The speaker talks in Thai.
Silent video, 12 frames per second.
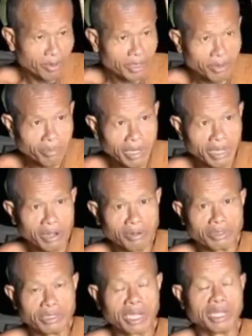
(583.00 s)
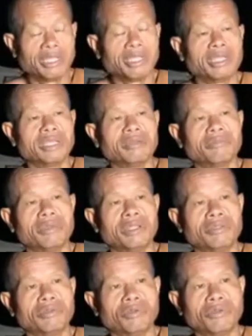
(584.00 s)
คนที่ไม่เข้าใจ
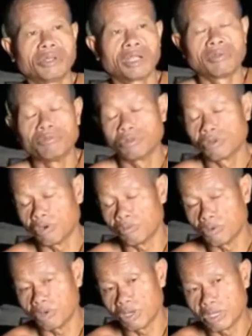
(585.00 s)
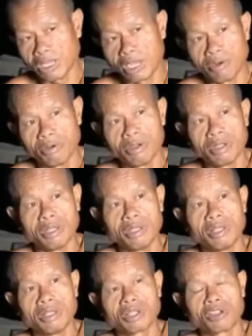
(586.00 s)
ไม่สนคำสอนพุทธเจ้า
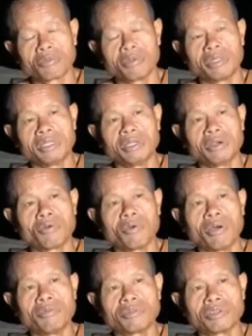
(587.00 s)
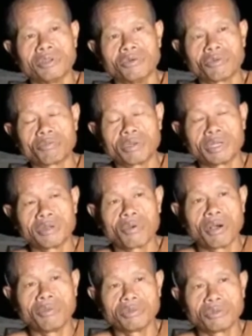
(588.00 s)
ก็ไปถือเอาความสนุก
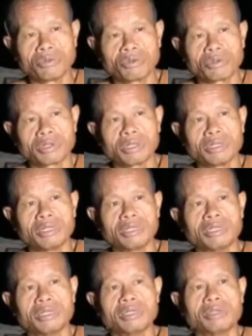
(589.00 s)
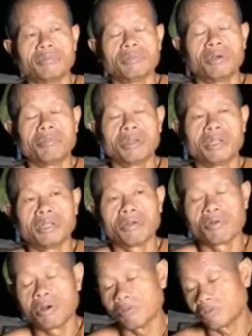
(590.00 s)
เป็นความสุขเมื่อไป
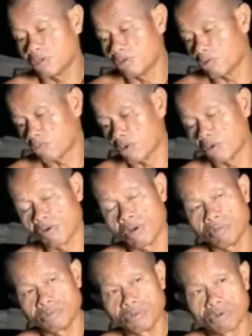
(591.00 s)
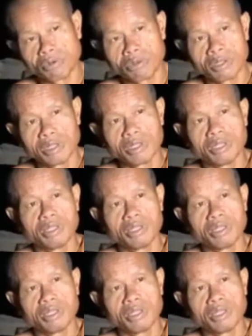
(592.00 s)
ถือเอาความสนุกเป็นความสุข